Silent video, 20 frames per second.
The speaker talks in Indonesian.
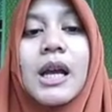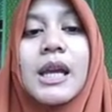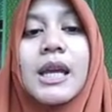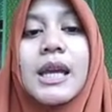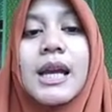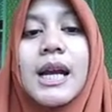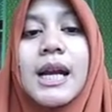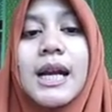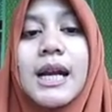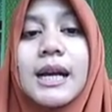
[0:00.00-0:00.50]

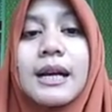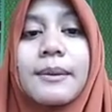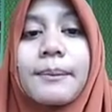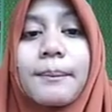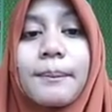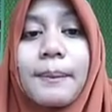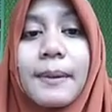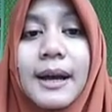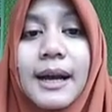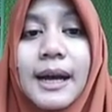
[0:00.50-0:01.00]
Yang
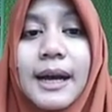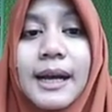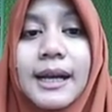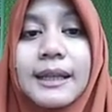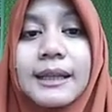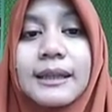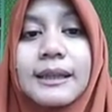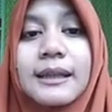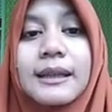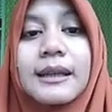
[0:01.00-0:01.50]

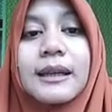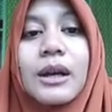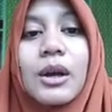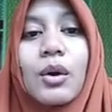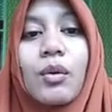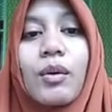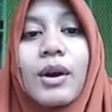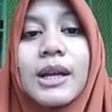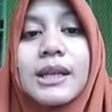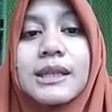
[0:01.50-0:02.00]
keempat,
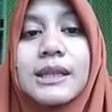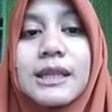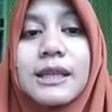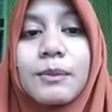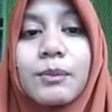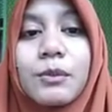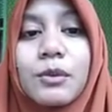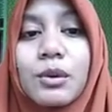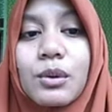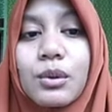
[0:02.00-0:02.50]

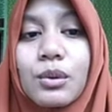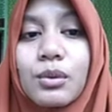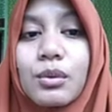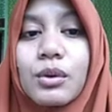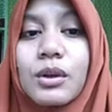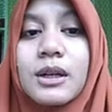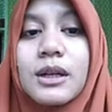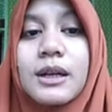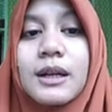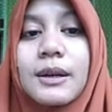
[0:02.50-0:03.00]
wajib
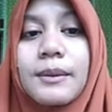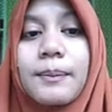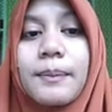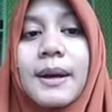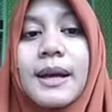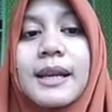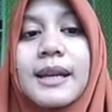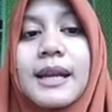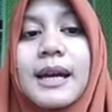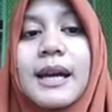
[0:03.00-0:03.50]
tunduk
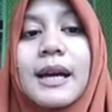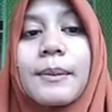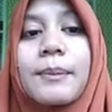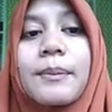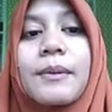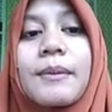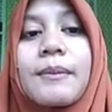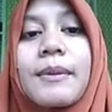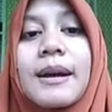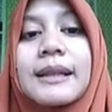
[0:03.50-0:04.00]
kepada
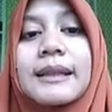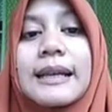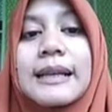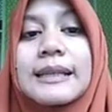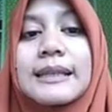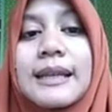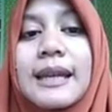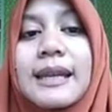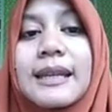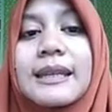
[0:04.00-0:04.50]

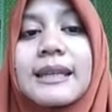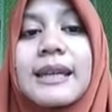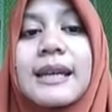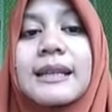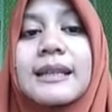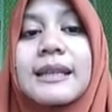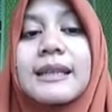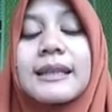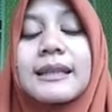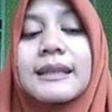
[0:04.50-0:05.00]
pembatasan
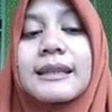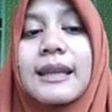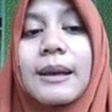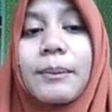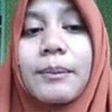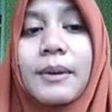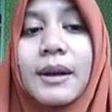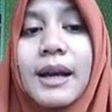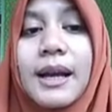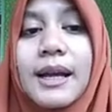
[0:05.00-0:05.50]
yang
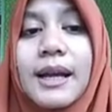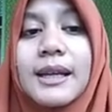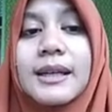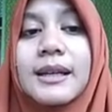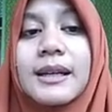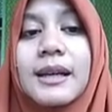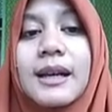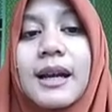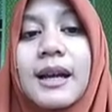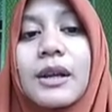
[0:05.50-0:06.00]
ditetapkan
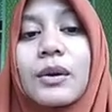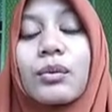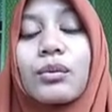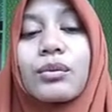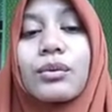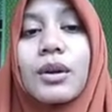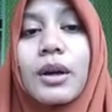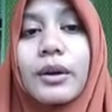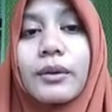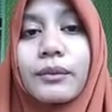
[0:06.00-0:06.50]
dengan
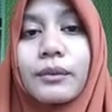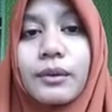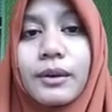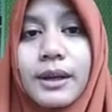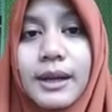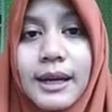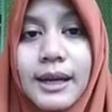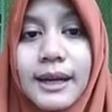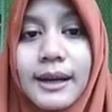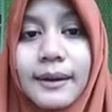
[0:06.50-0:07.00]

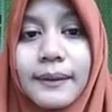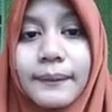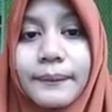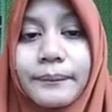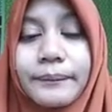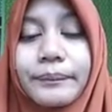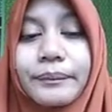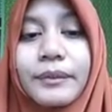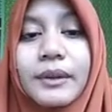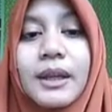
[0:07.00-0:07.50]
undang-undang.
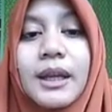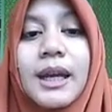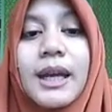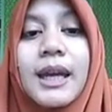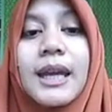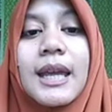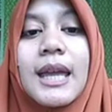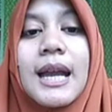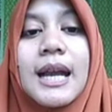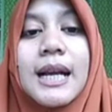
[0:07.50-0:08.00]

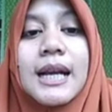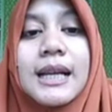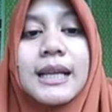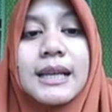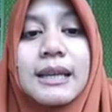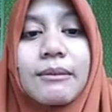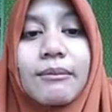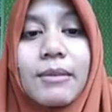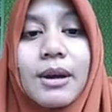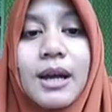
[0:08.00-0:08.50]
Yang
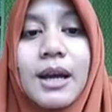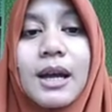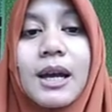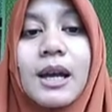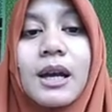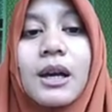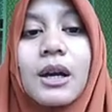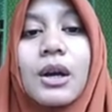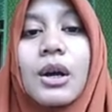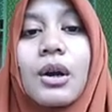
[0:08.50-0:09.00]

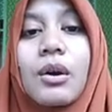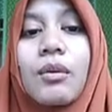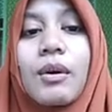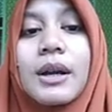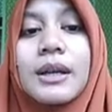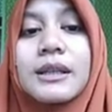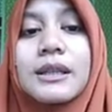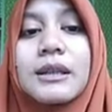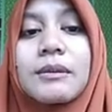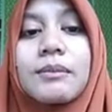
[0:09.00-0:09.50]
kelima,
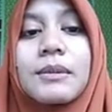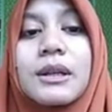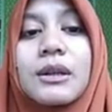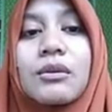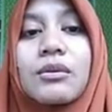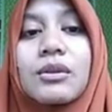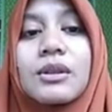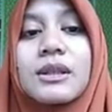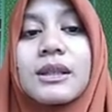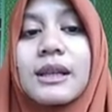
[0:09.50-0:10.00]
wajib
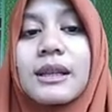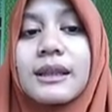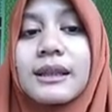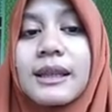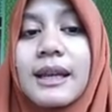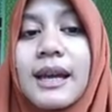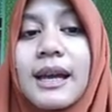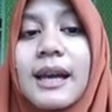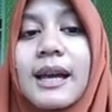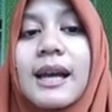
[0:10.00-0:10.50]
ikut
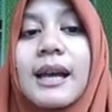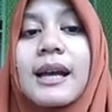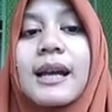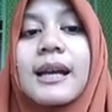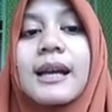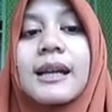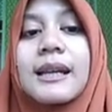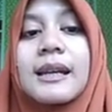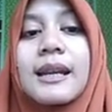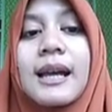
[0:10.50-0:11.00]
serta
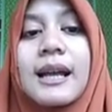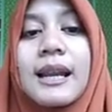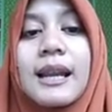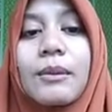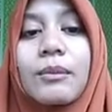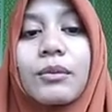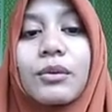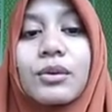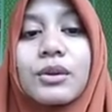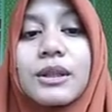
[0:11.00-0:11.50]

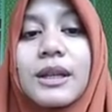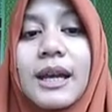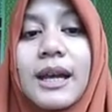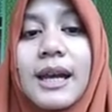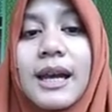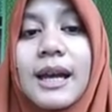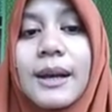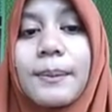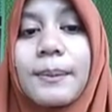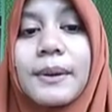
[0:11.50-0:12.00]
dalam
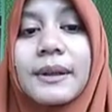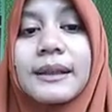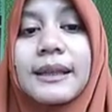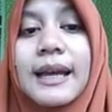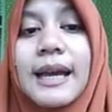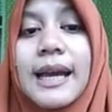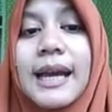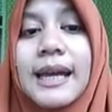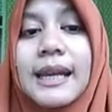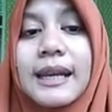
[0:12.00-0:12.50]
usaha
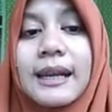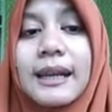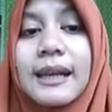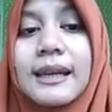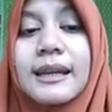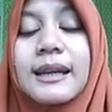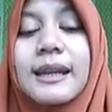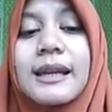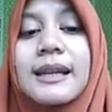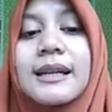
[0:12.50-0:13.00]

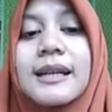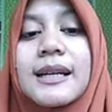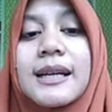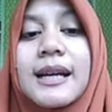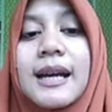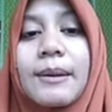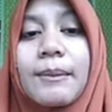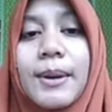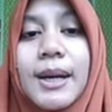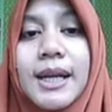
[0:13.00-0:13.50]
pertahanan dan
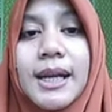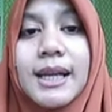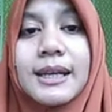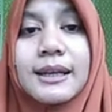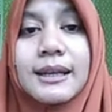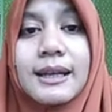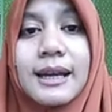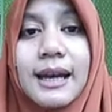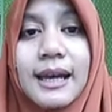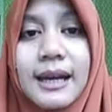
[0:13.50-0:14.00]

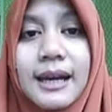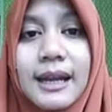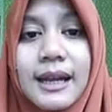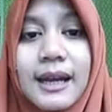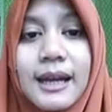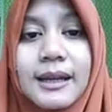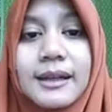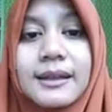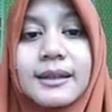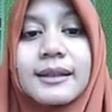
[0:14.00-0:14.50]
keamanan
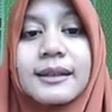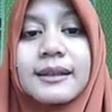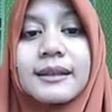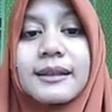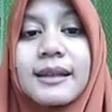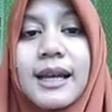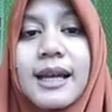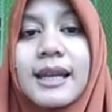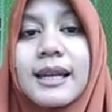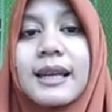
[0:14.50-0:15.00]
negara,
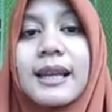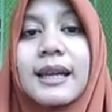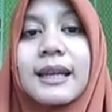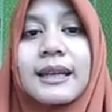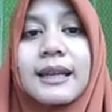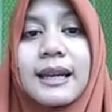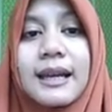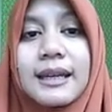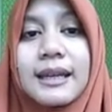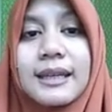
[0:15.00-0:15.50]
dan
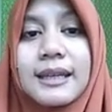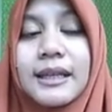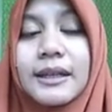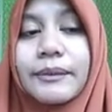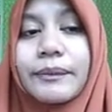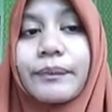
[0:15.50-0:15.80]
lain-lain.